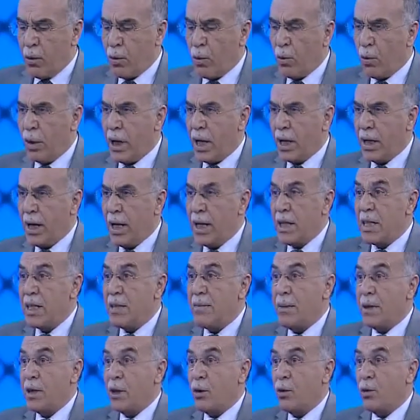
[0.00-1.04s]
kullarına
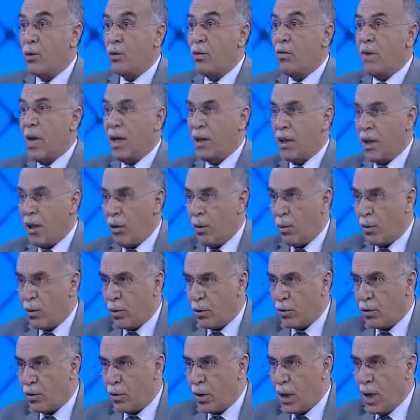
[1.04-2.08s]
hizmet ediyorsun, faydalı
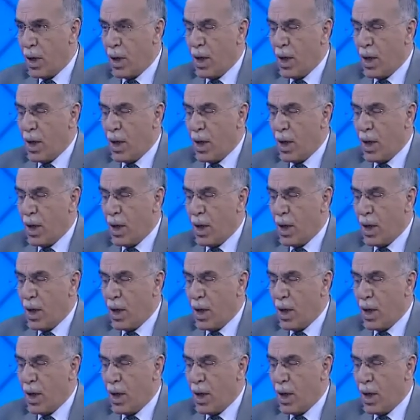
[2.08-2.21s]
oluyorsun.